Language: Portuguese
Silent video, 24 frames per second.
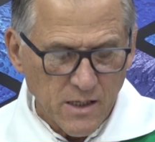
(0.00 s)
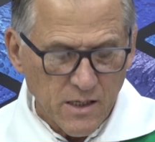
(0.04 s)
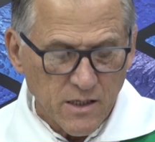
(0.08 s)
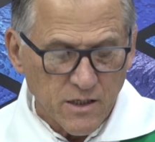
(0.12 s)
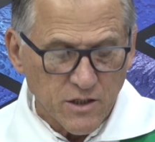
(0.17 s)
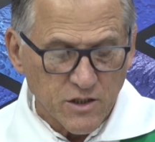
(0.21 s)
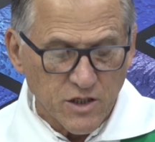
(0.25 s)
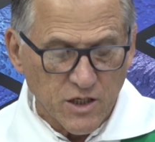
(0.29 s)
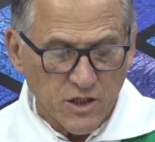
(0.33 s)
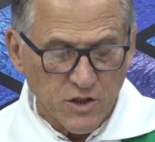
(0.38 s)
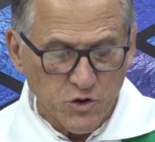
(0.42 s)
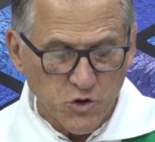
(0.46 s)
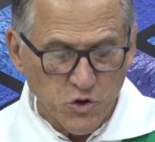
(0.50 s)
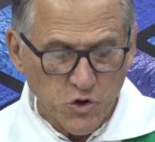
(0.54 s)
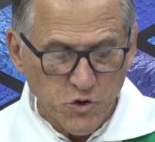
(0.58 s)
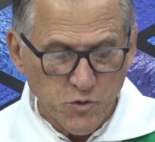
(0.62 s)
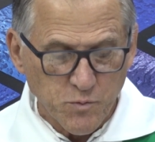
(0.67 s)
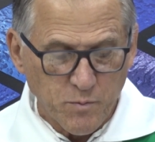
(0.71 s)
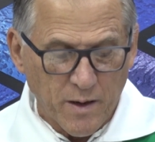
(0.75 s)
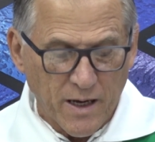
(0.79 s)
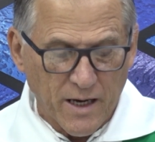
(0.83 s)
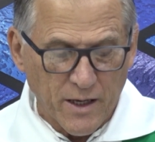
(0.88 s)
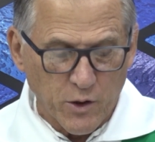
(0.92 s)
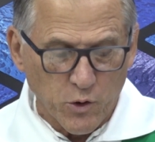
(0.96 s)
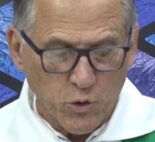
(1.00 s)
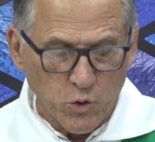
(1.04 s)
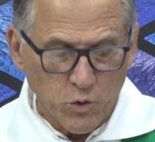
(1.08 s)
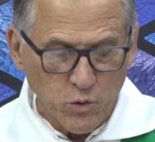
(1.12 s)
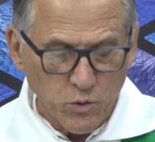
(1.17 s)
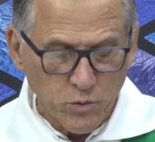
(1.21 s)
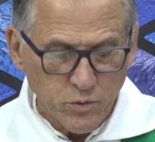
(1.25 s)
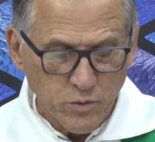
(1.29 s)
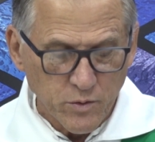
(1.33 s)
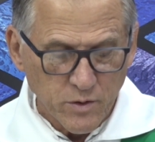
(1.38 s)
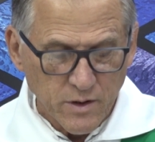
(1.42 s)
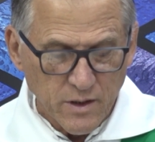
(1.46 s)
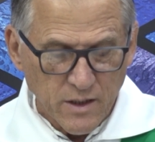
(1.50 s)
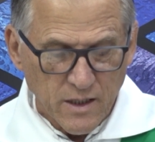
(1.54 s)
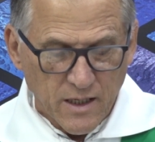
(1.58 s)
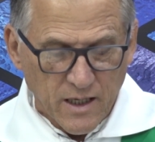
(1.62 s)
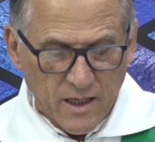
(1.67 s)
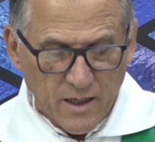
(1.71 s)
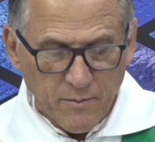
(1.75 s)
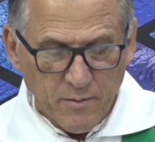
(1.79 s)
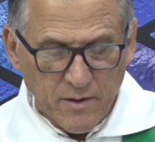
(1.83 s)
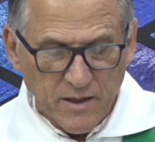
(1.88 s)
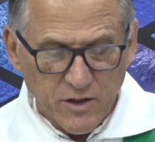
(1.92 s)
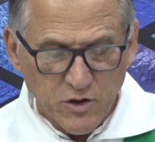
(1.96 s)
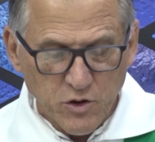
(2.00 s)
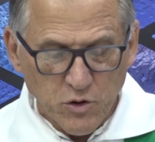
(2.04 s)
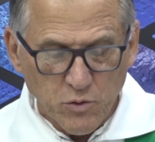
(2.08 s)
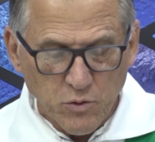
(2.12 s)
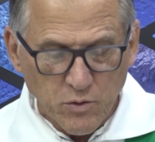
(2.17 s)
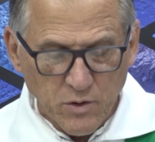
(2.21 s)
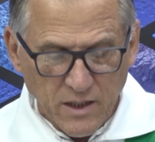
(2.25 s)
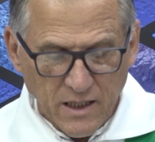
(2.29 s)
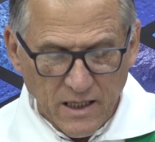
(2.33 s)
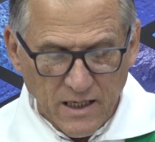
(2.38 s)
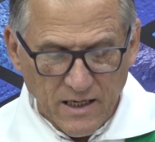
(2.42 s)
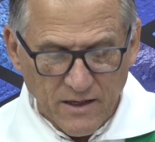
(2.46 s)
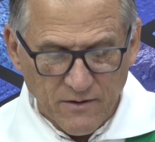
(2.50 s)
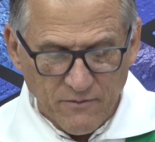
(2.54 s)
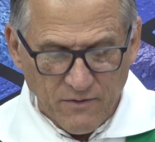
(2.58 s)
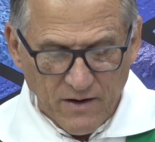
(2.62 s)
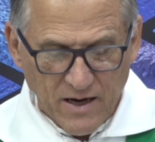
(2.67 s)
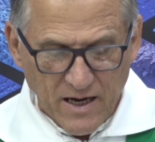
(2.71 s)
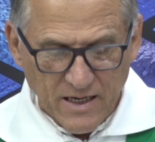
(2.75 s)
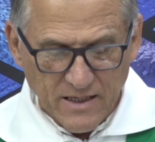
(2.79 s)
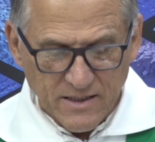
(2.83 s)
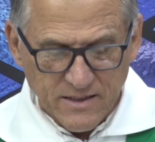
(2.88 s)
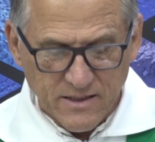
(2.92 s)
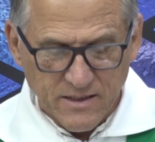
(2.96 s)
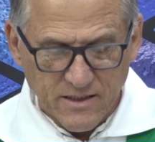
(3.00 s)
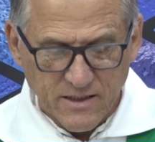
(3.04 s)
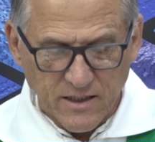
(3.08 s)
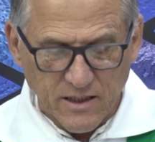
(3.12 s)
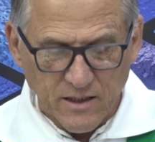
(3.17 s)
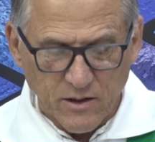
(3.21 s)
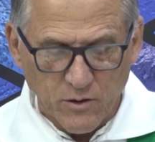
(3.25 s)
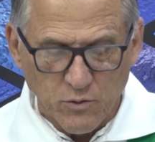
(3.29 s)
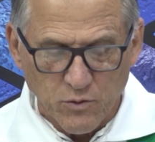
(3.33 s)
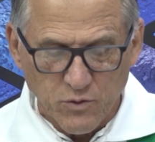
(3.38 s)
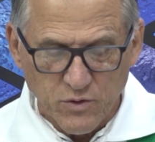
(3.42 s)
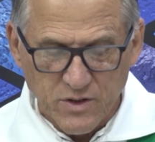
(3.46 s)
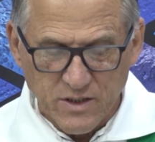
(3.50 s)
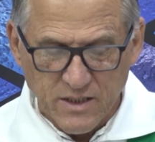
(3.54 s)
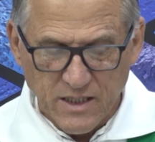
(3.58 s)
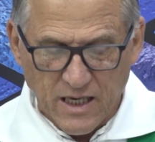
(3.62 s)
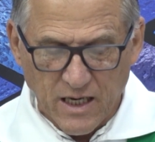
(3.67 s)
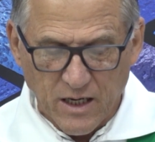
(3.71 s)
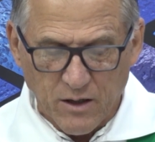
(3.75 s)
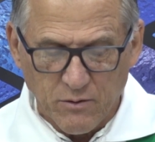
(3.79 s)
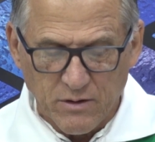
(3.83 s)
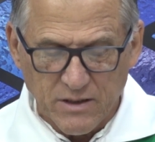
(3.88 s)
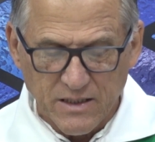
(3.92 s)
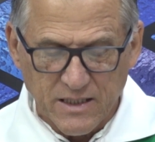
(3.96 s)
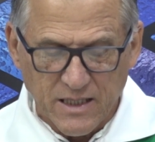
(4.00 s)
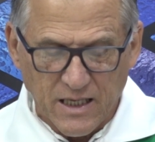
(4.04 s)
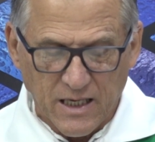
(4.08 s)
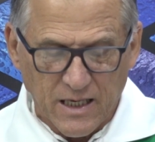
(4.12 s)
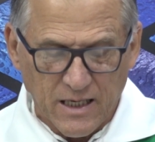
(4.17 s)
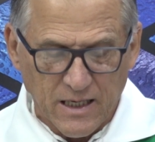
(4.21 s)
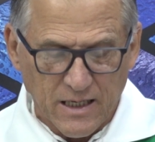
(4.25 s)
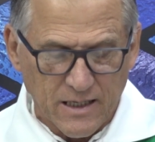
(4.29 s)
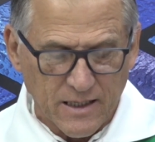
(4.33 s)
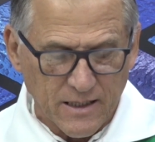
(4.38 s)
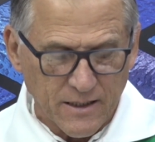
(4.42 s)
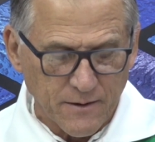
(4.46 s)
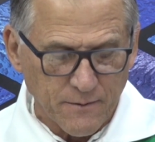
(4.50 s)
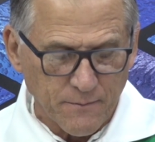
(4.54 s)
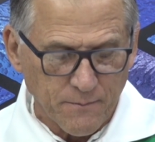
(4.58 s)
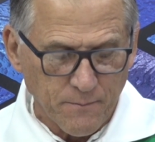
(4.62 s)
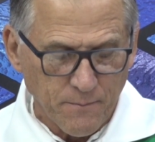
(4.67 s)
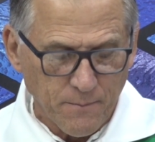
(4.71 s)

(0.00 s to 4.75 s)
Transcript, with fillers: Jesus parou e mandou que levassem o cego até ele.